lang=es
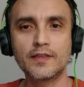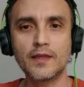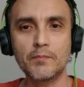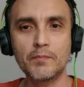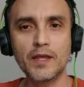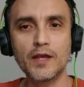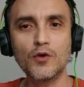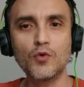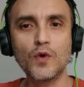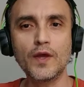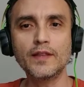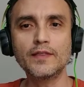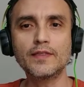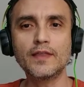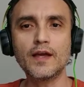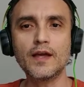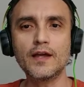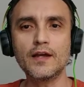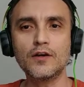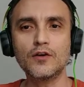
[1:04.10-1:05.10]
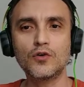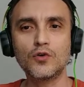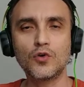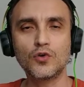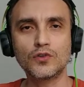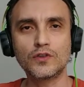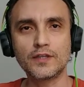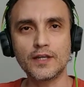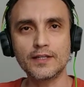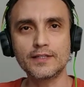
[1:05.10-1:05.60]
También cuenta
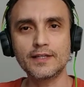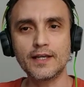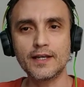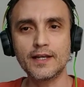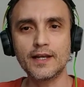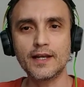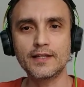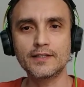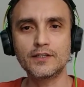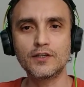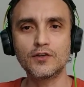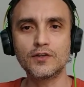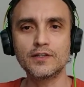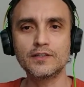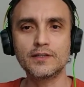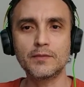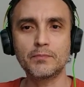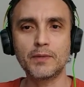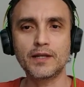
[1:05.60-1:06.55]
con tres generaciones de